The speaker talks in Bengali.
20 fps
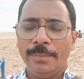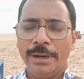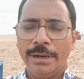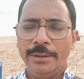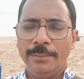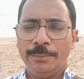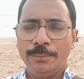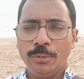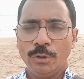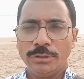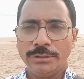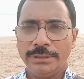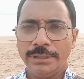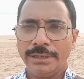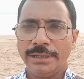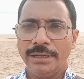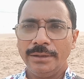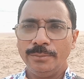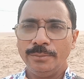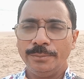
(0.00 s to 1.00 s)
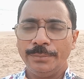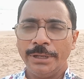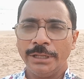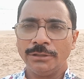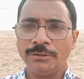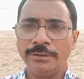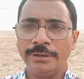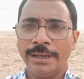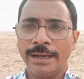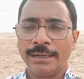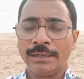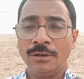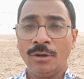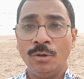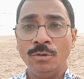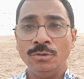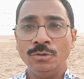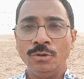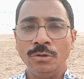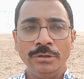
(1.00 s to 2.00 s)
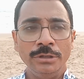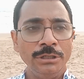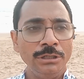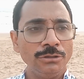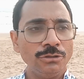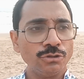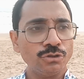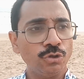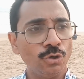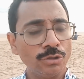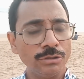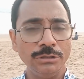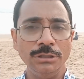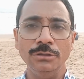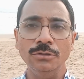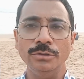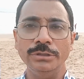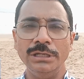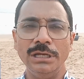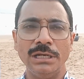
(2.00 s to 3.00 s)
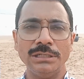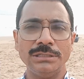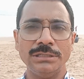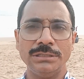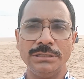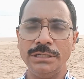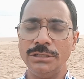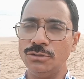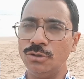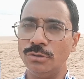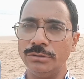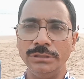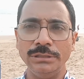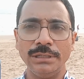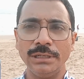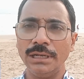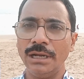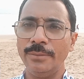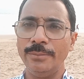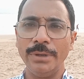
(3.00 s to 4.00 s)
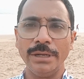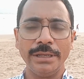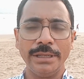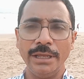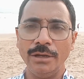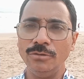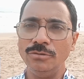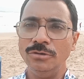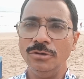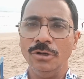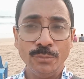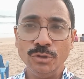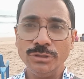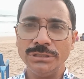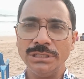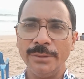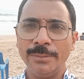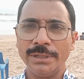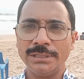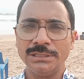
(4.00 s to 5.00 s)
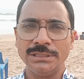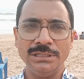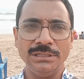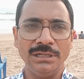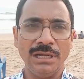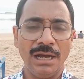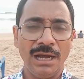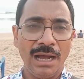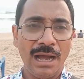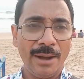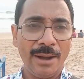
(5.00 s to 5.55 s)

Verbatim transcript: মানে প্রত্যেকের ভেতরে একটা অন্তর্নিহিত শক্তি লুকিয়ে আছে সেই শক্তিটাকে আমরা কেউ বুঝতে পারছি না